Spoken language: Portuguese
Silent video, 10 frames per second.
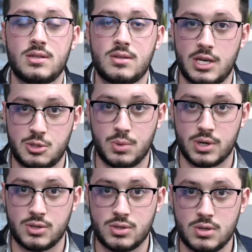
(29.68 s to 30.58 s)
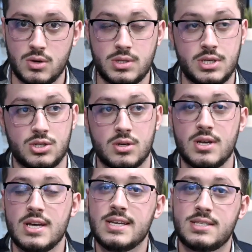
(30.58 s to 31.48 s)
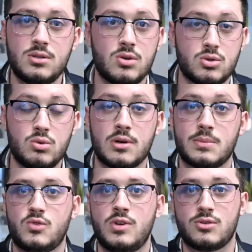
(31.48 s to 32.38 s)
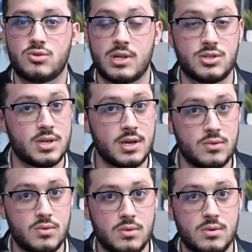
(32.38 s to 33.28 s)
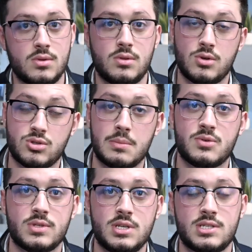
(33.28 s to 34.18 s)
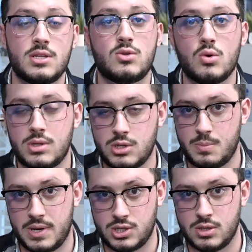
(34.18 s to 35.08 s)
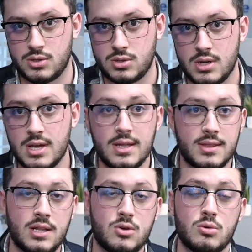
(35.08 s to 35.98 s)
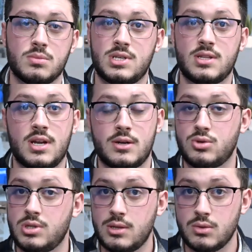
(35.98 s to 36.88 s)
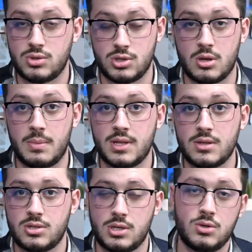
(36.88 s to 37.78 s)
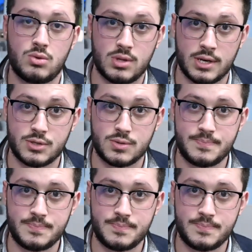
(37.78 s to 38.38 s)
entre dashboards, ou seja, se nós colocamos os filtros do lado esquerdo, nós queremos fazer isso em todas as páginas, tal como centrar os títulos das tabelas e os totais